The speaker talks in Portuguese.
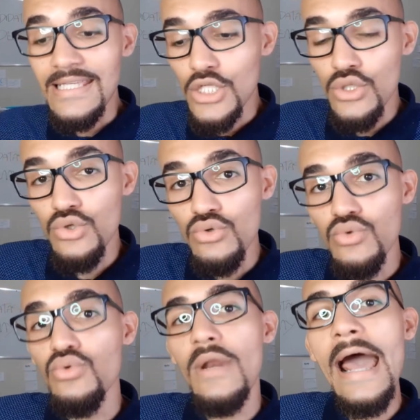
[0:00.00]

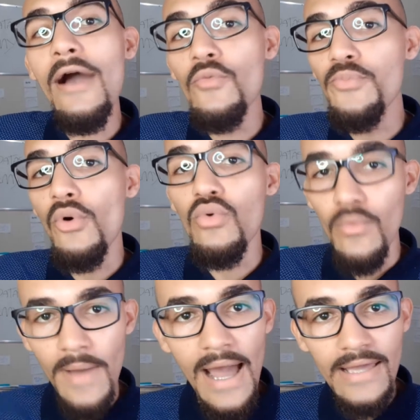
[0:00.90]
estruturar um pouco
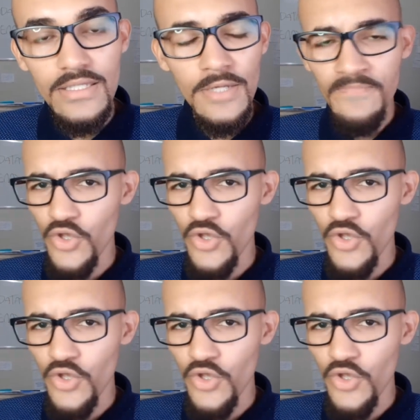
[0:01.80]
mais.